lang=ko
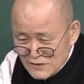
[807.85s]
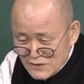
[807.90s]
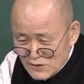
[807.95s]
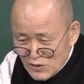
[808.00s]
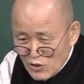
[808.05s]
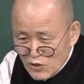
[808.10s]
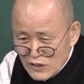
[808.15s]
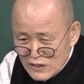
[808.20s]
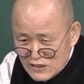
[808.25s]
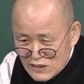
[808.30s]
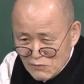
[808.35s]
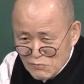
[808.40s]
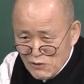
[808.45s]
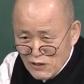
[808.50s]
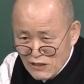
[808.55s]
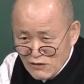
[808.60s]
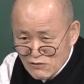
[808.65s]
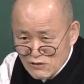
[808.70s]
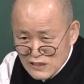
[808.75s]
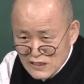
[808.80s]
석회
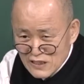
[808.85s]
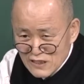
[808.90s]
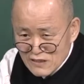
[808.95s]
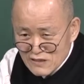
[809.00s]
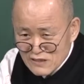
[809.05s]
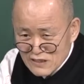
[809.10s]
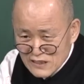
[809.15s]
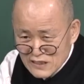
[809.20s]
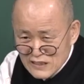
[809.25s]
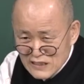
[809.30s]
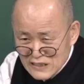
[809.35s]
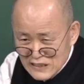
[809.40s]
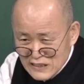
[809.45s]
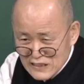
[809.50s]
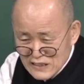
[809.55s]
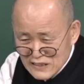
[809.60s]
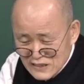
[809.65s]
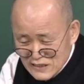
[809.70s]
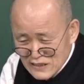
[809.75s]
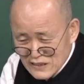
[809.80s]
잡아내고 이런
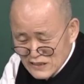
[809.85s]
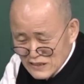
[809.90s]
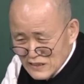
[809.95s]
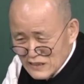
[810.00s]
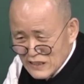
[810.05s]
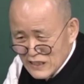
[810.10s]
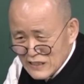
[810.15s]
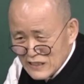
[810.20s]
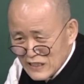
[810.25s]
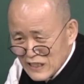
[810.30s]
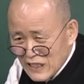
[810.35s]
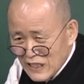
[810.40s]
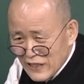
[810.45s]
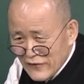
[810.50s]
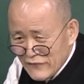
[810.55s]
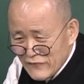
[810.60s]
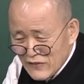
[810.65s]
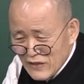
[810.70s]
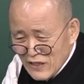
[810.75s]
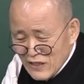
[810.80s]
식이 되니까